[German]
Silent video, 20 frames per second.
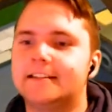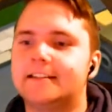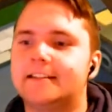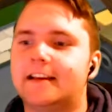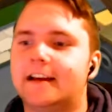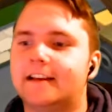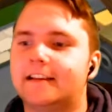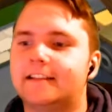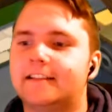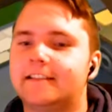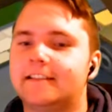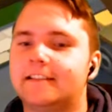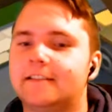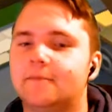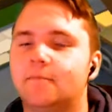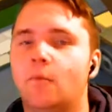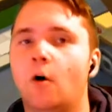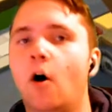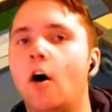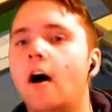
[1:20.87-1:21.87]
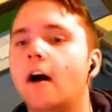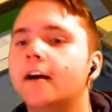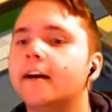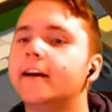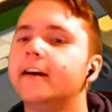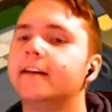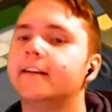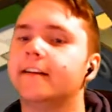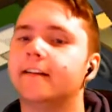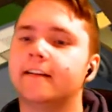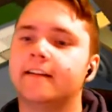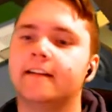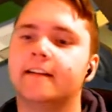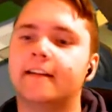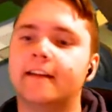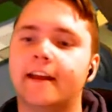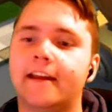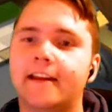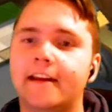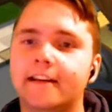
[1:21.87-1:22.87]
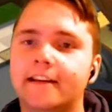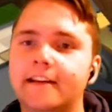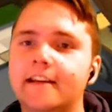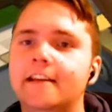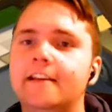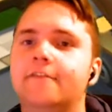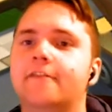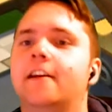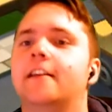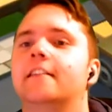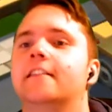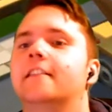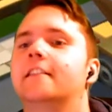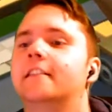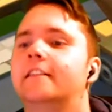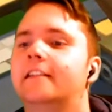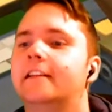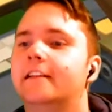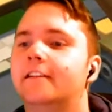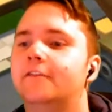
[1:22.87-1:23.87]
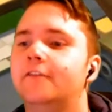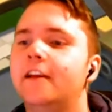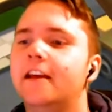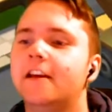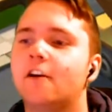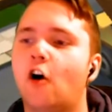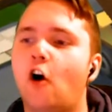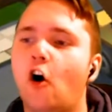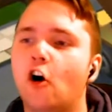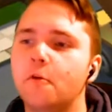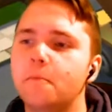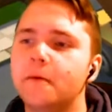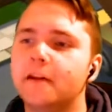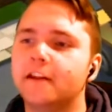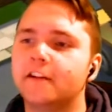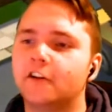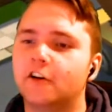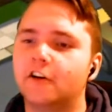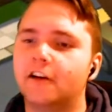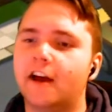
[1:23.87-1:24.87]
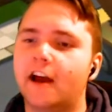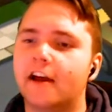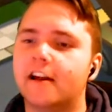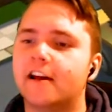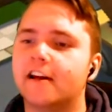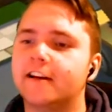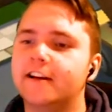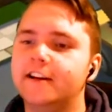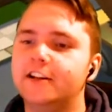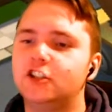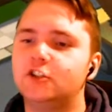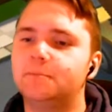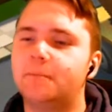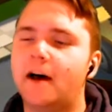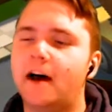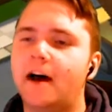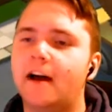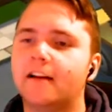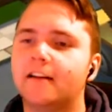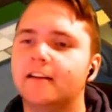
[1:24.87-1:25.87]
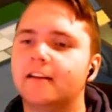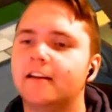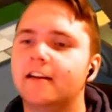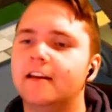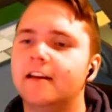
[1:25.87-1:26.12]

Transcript: Dass morgen Energie-Event ist. Deswegen unbedingt eure Energie sparen.